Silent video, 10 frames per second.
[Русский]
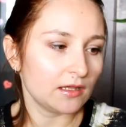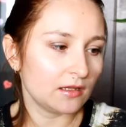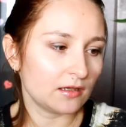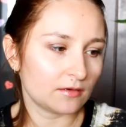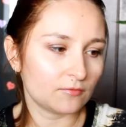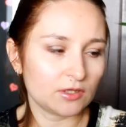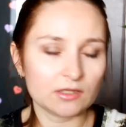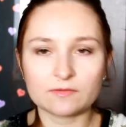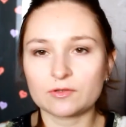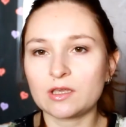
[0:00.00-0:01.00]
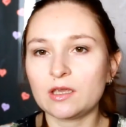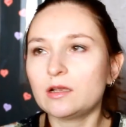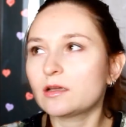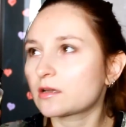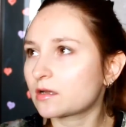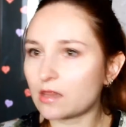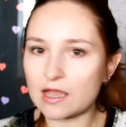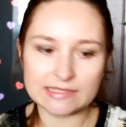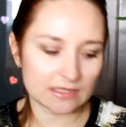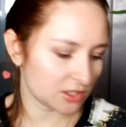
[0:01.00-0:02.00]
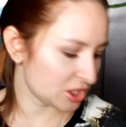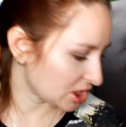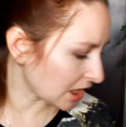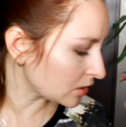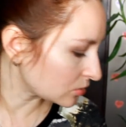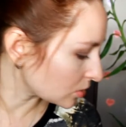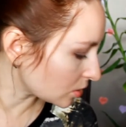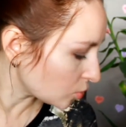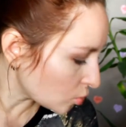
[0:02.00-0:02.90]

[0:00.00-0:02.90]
И вот эти вот гели классно очищают,